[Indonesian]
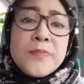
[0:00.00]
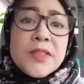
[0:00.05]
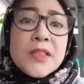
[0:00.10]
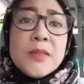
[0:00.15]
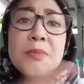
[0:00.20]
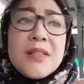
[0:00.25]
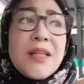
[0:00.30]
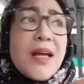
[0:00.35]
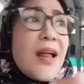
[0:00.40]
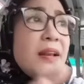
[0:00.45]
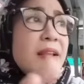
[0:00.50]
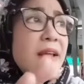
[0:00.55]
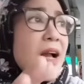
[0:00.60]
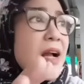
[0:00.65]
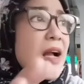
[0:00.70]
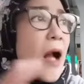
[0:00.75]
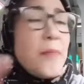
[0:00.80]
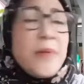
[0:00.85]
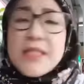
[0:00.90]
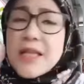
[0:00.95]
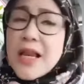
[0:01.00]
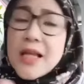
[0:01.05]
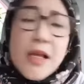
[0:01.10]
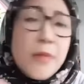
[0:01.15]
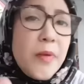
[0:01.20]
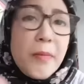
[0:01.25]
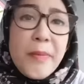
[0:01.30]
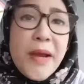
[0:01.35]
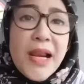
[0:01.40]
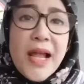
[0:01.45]
sementara dia nggak bisa
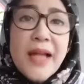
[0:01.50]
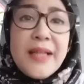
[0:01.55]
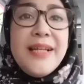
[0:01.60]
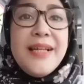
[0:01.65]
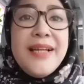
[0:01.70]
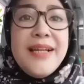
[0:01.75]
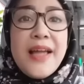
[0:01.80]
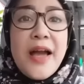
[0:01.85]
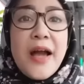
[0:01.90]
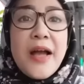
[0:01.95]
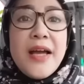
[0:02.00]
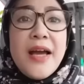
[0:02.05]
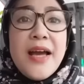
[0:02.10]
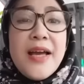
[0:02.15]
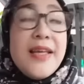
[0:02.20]
lagi membela dirinya